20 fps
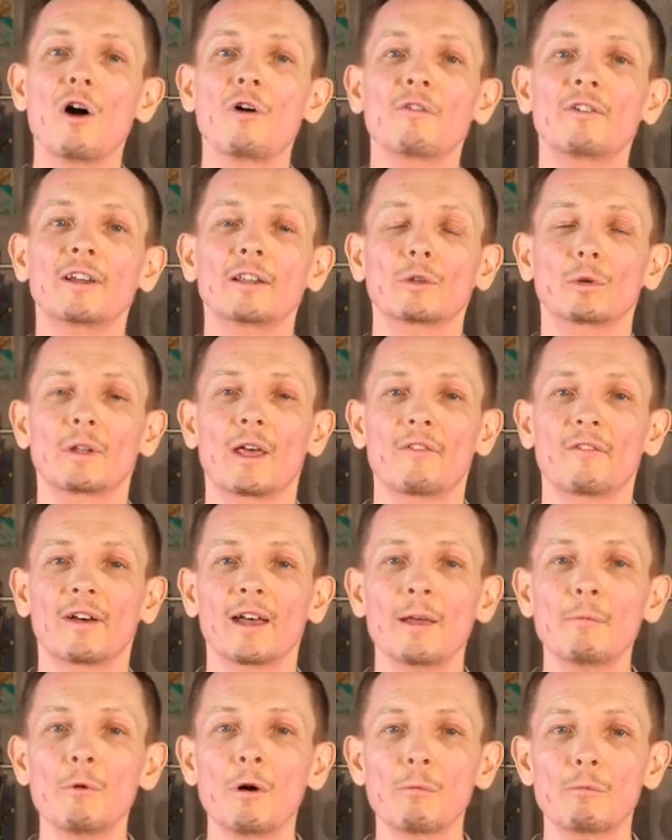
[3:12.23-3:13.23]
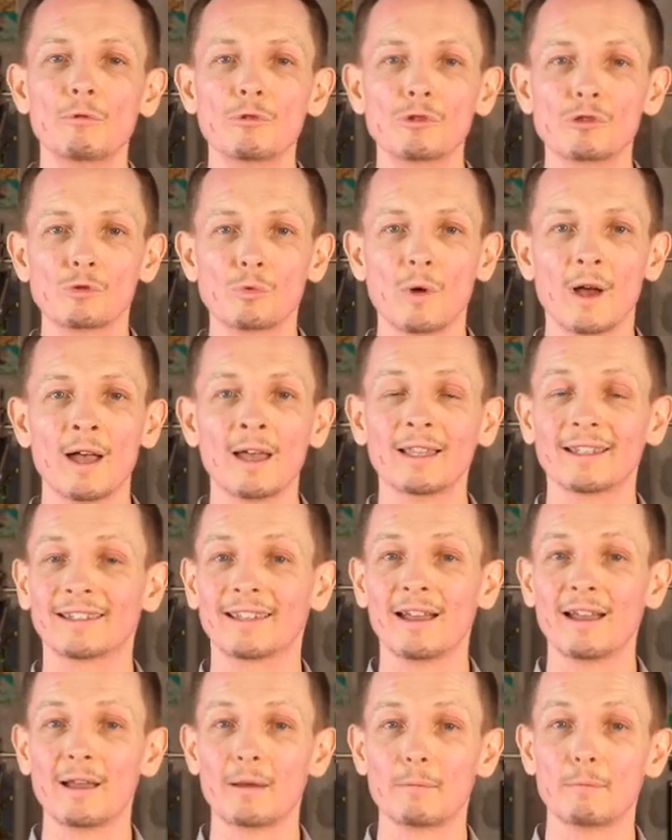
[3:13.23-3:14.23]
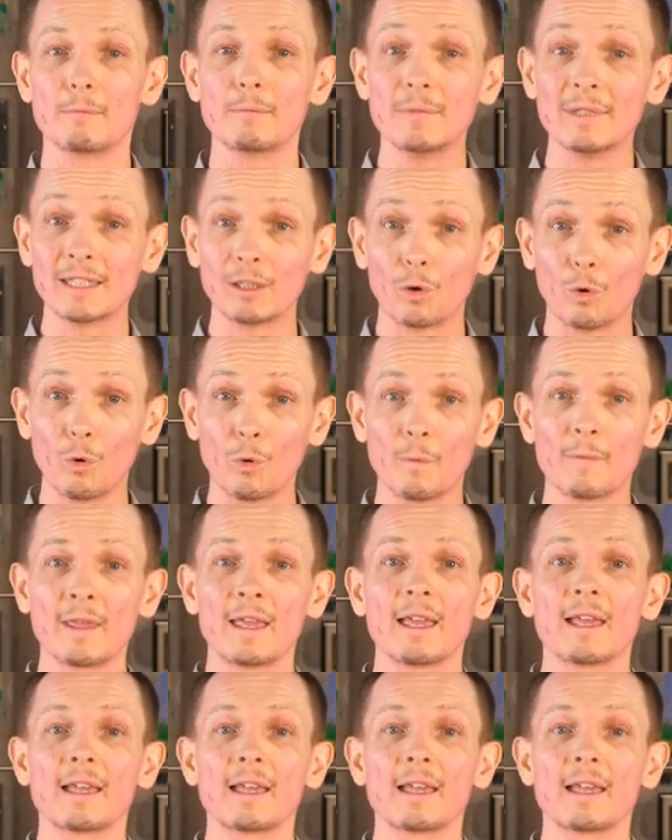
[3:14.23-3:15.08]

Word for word: en fait, on a vraiment besoin d'un micro.